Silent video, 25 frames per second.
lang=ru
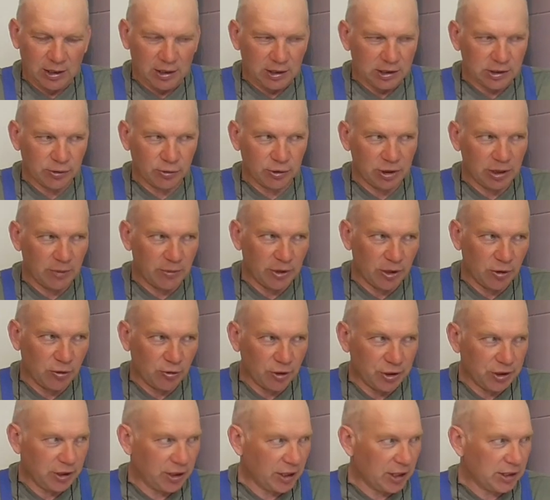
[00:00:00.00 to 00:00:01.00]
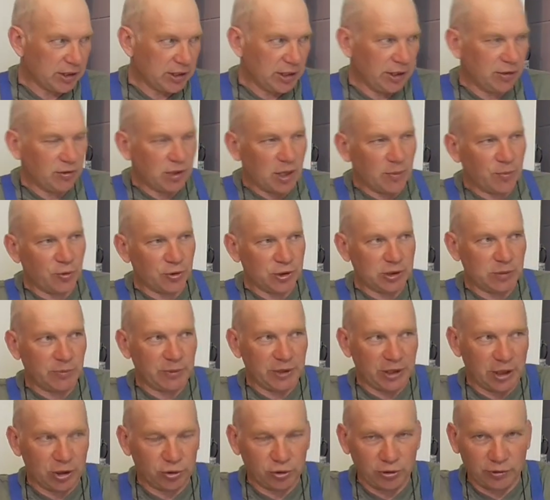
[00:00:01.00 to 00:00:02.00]
сегодня я молоко не разлил, а просто
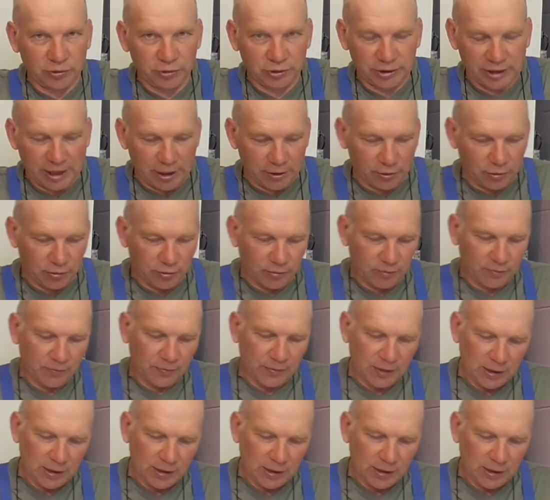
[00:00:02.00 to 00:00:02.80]
приготовил тару.